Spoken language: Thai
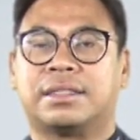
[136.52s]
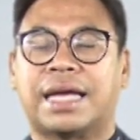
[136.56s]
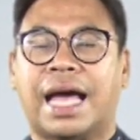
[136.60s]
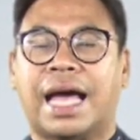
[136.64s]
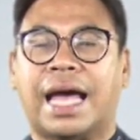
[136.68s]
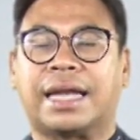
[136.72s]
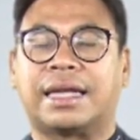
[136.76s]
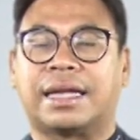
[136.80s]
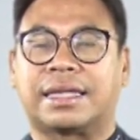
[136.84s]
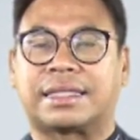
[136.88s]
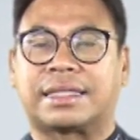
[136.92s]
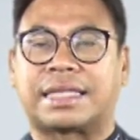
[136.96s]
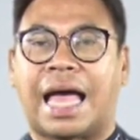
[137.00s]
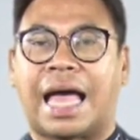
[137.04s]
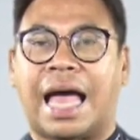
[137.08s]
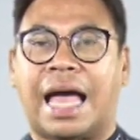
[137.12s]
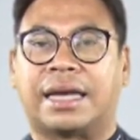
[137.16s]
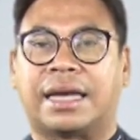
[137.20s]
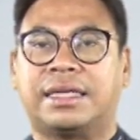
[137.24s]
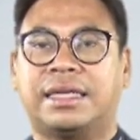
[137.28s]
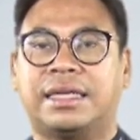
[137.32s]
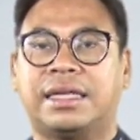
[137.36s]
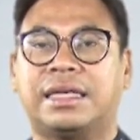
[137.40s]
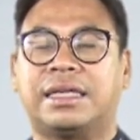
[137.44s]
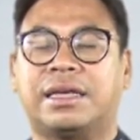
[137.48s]
ชาติต่า
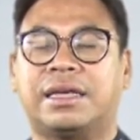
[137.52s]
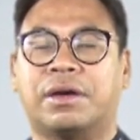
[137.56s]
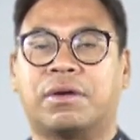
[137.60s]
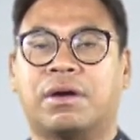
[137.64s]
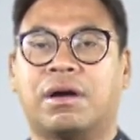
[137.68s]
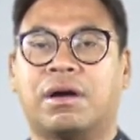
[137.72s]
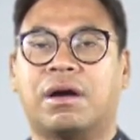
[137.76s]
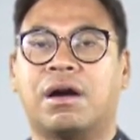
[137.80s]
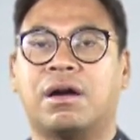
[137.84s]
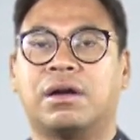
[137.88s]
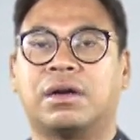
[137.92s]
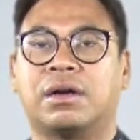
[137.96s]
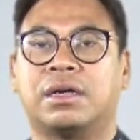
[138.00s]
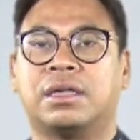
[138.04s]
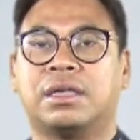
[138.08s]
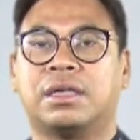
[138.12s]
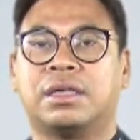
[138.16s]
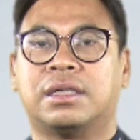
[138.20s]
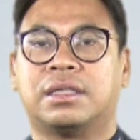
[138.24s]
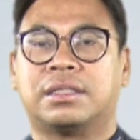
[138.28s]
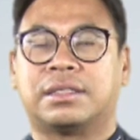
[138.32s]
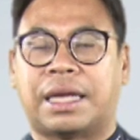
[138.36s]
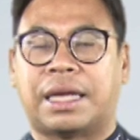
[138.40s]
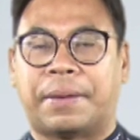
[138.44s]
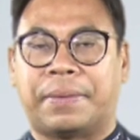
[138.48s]
งๆ ที่เกี่ยวข้อง
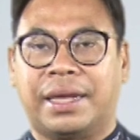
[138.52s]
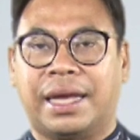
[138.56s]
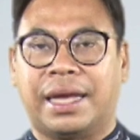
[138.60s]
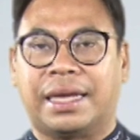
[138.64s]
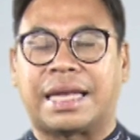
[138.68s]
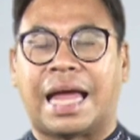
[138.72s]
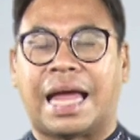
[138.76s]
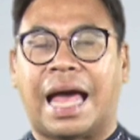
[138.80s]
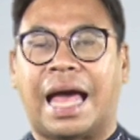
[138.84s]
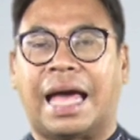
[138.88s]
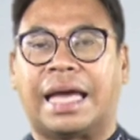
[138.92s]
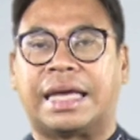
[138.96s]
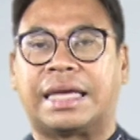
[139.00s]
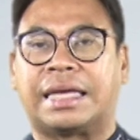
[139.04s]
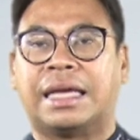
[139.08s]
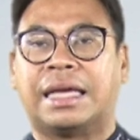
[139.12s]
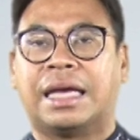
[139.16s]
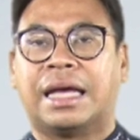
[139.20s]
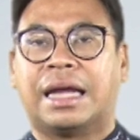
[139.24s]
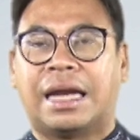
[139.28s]
ในประเทศไทย